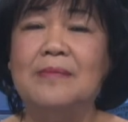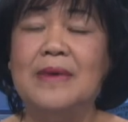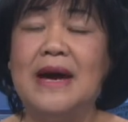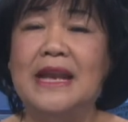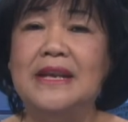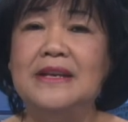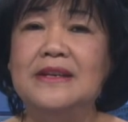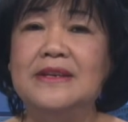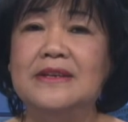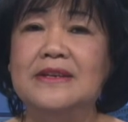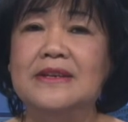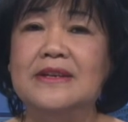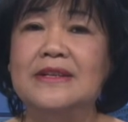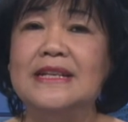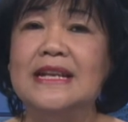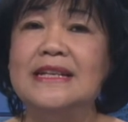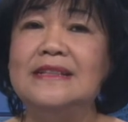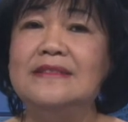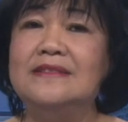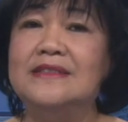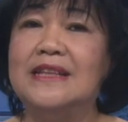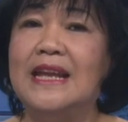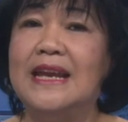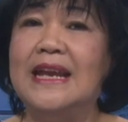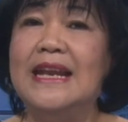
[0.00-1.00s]
ảnh hưởng đến
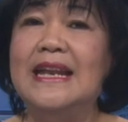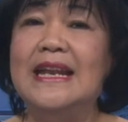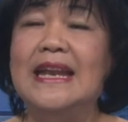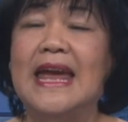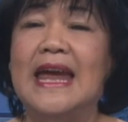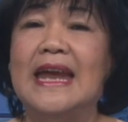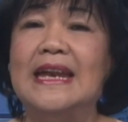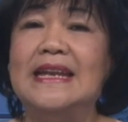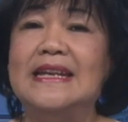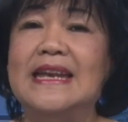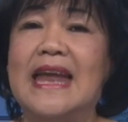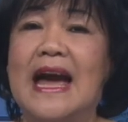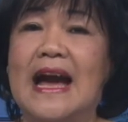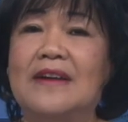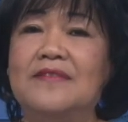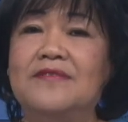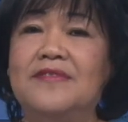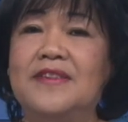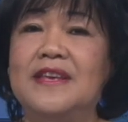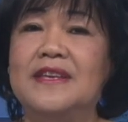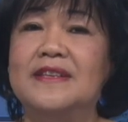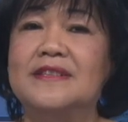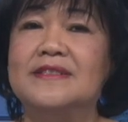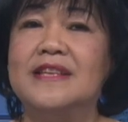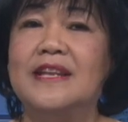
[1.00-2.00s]
tỷ lệ đảng
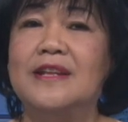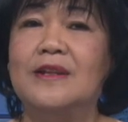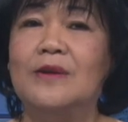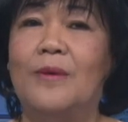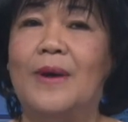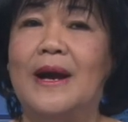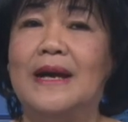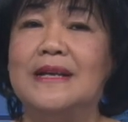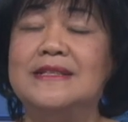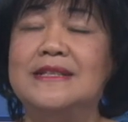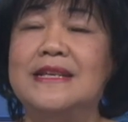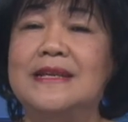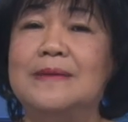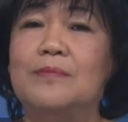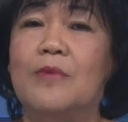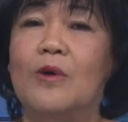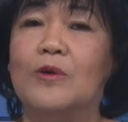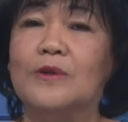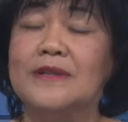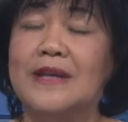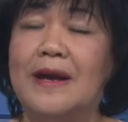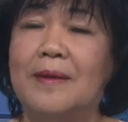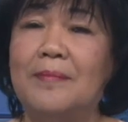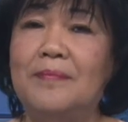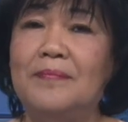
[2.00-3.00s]
viên sinh hoạt chi bộ
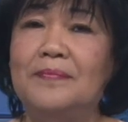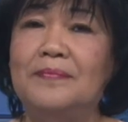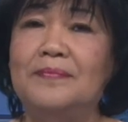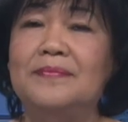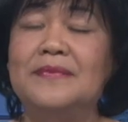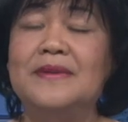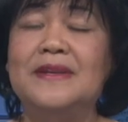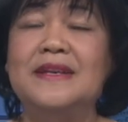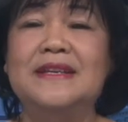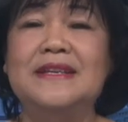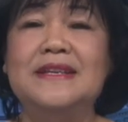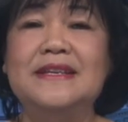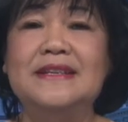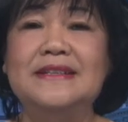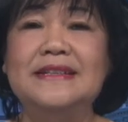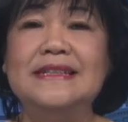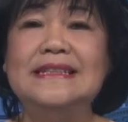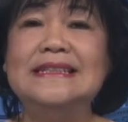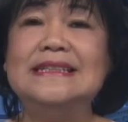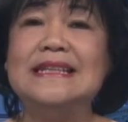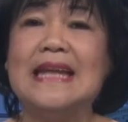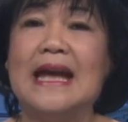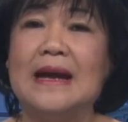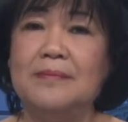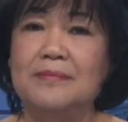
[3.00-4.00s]
thấp dưới
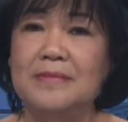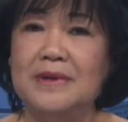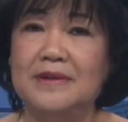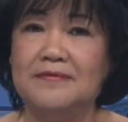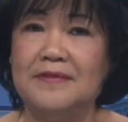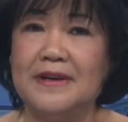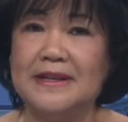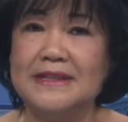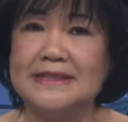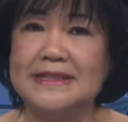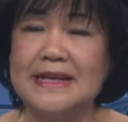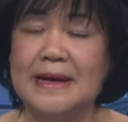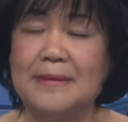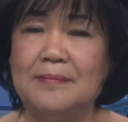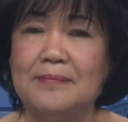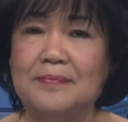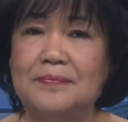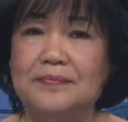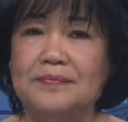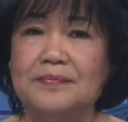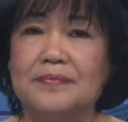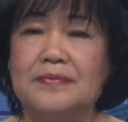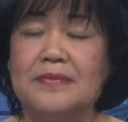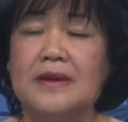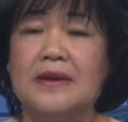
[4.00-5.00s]
80%.
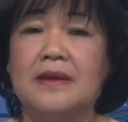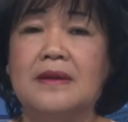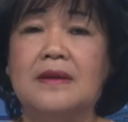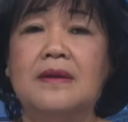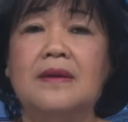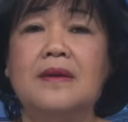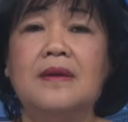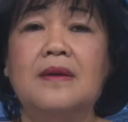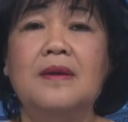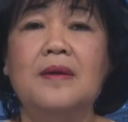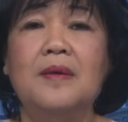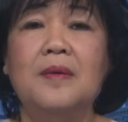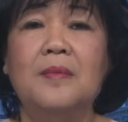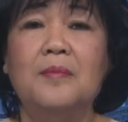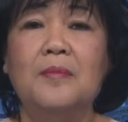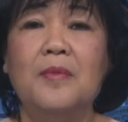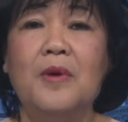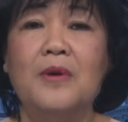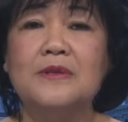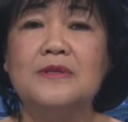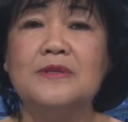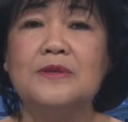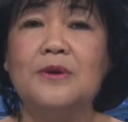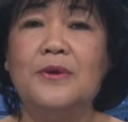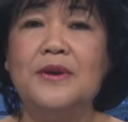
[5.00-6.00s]

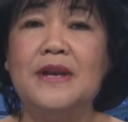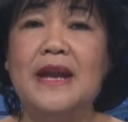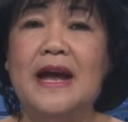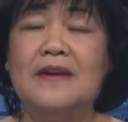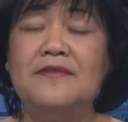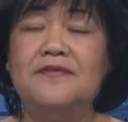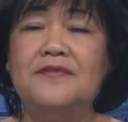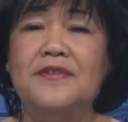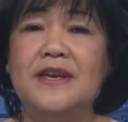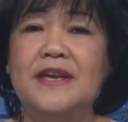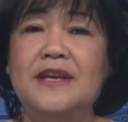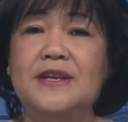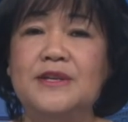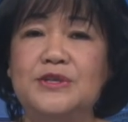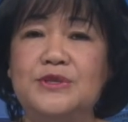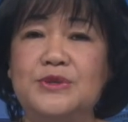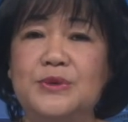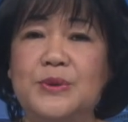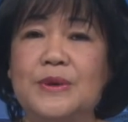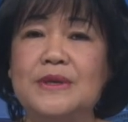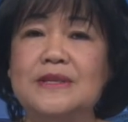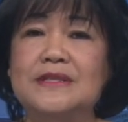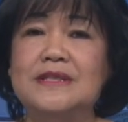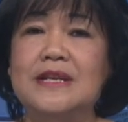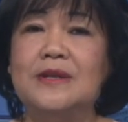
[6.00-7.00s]
Một số đảng viên
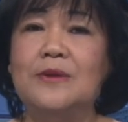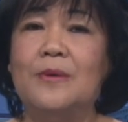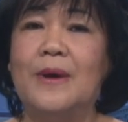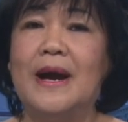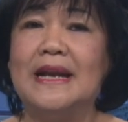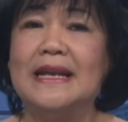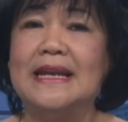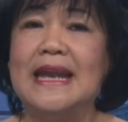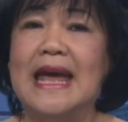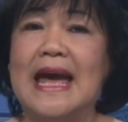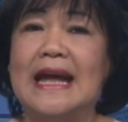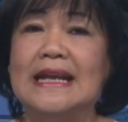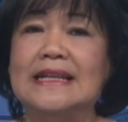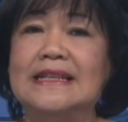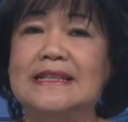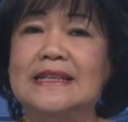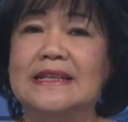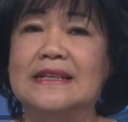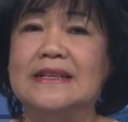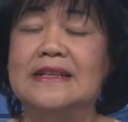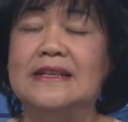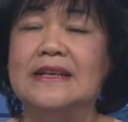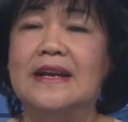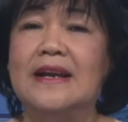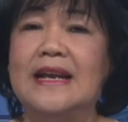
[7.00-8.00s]
chuyển sinh hoạt đảng
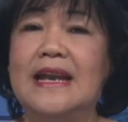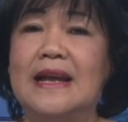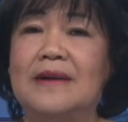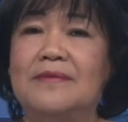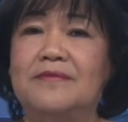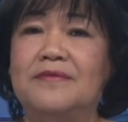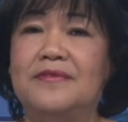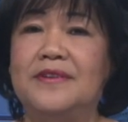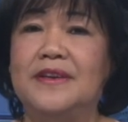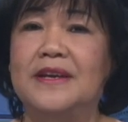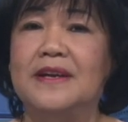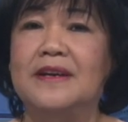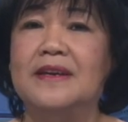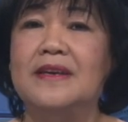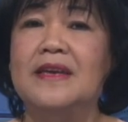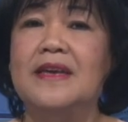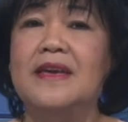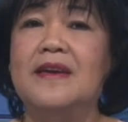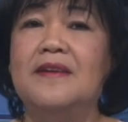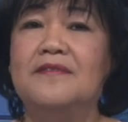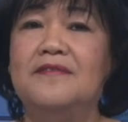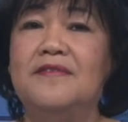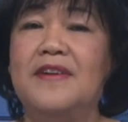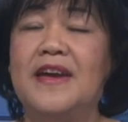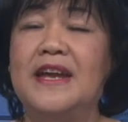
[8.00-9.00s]
từ nơi làm việc
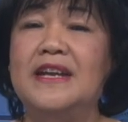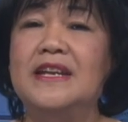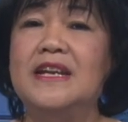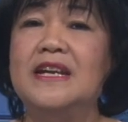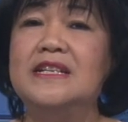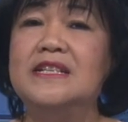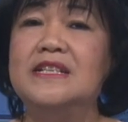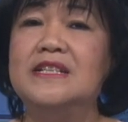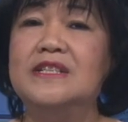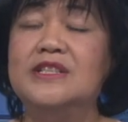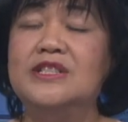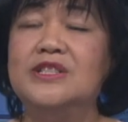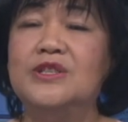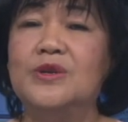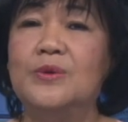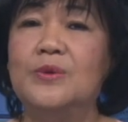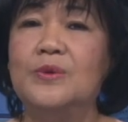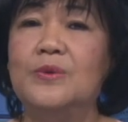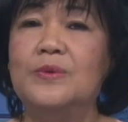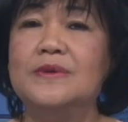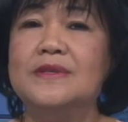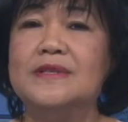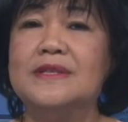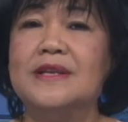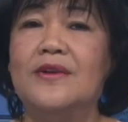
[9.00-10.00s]
về nơi cư trú
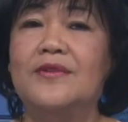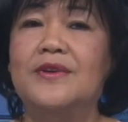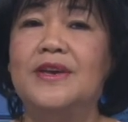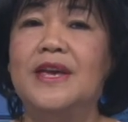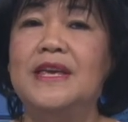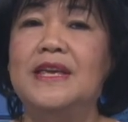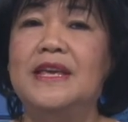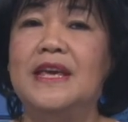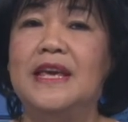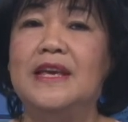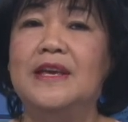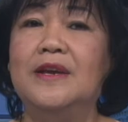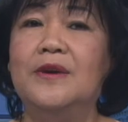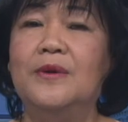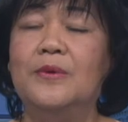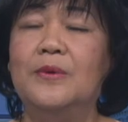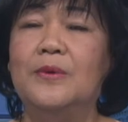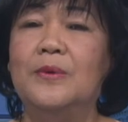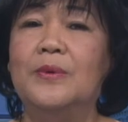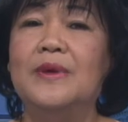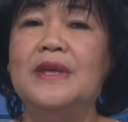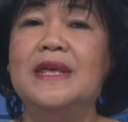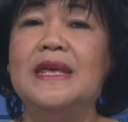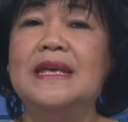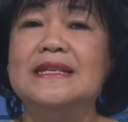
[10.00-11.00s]
sau khi nghỉ
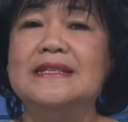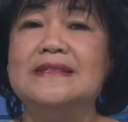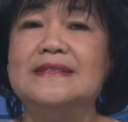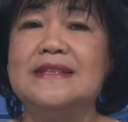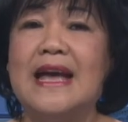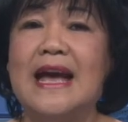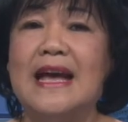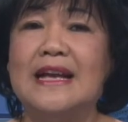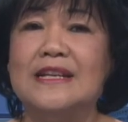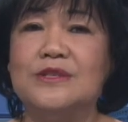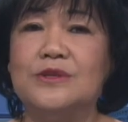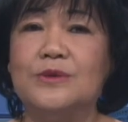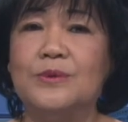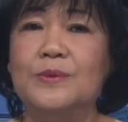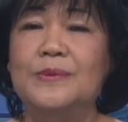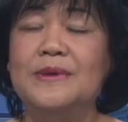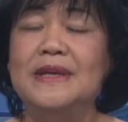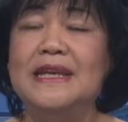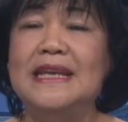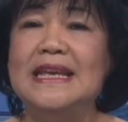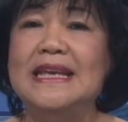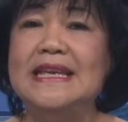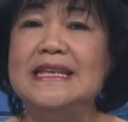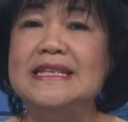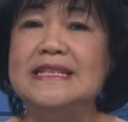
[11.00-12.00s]
hưu, xa xúc
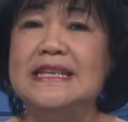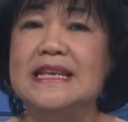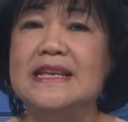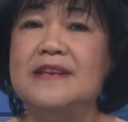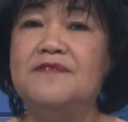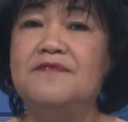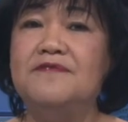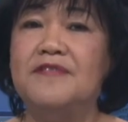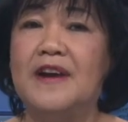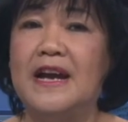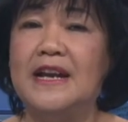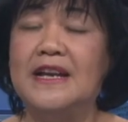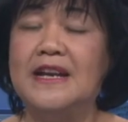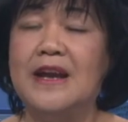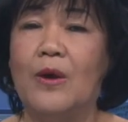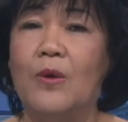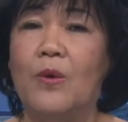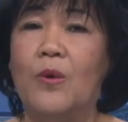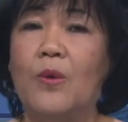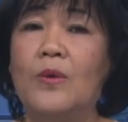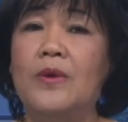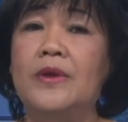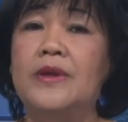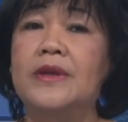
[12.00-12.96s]
ý chí phấn đấu,